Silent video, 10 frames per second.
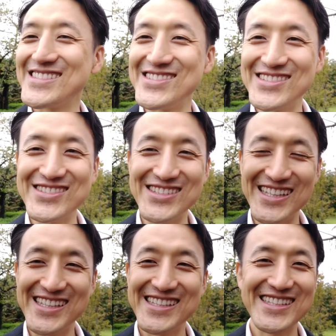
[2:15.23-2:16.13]
そういうふう
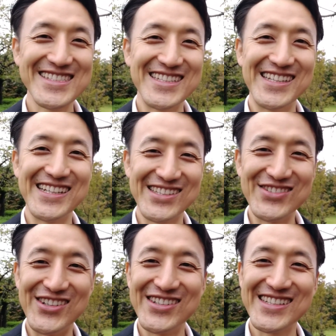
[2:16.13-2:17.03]
にしていただくの
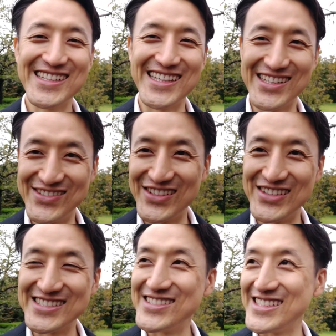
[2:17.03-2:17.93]
もいいと思い
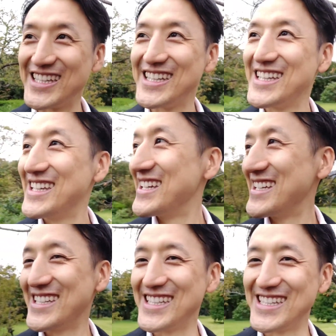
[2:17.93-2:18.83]
ますので、
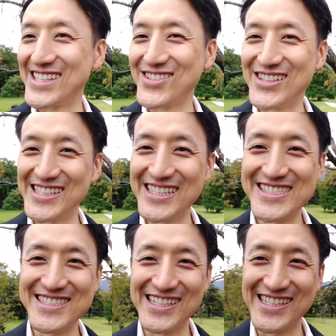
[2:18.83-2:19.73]
えー、今日は大
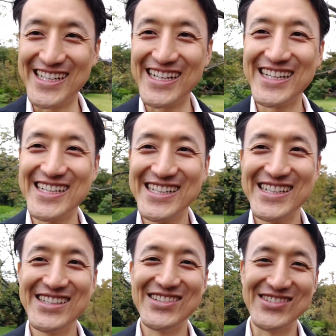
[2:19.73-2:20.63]
自然から
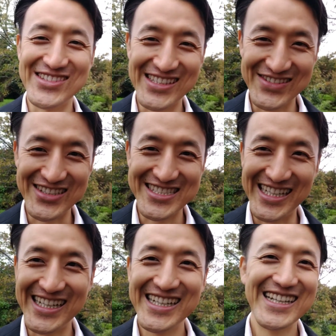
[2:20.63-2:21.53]
お届けしまし
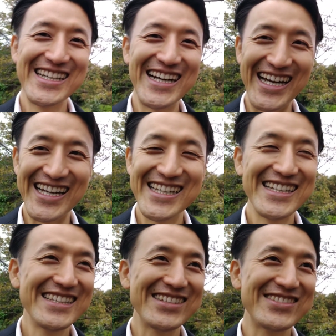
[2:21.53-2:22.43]
た。はい
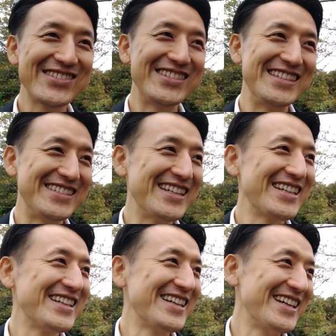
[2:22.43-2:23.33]
ということですね
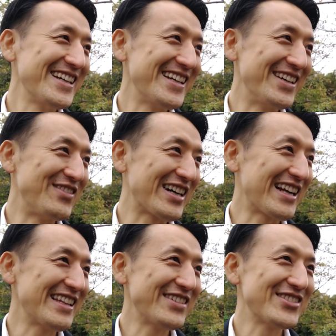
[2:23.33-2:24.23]
えー、まあ、
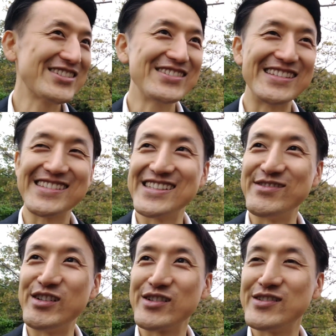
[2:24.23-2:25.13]
体もそうですけど
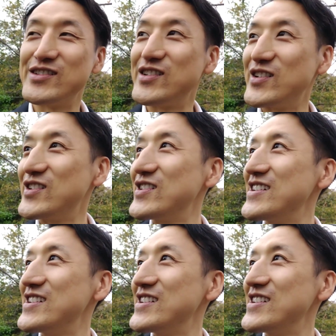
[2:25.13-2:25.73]
もこう